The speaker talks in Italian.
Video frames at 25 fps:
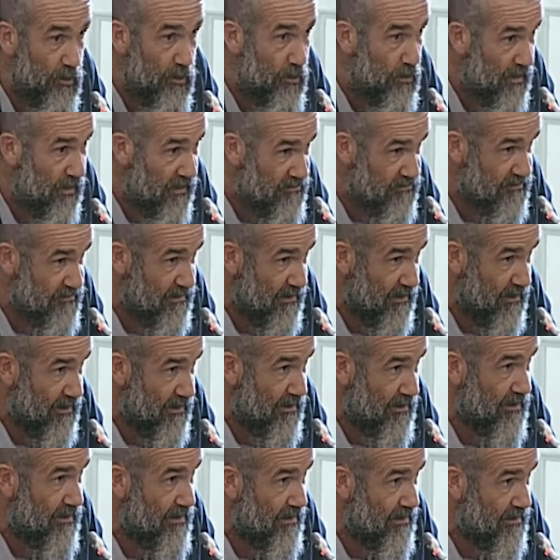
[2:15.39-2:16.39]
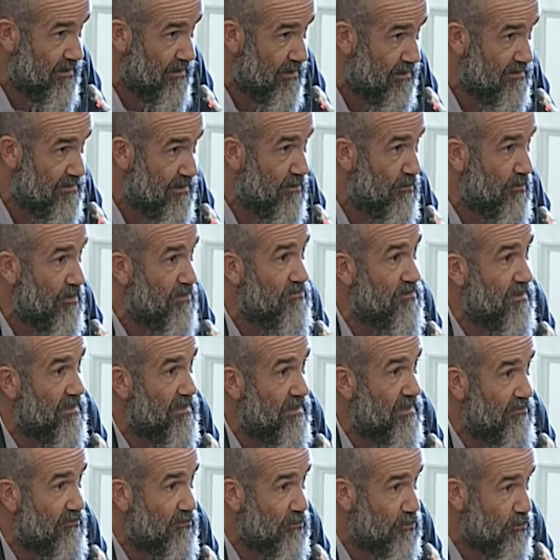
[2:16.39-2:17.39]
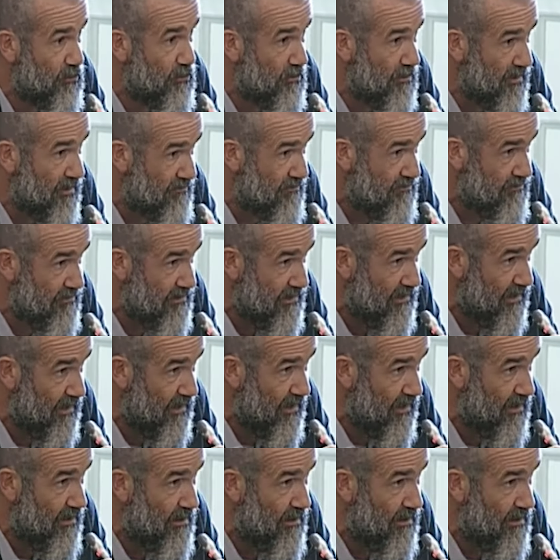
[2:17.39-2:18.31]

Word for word: Questa è la realtà e questa è la fotografia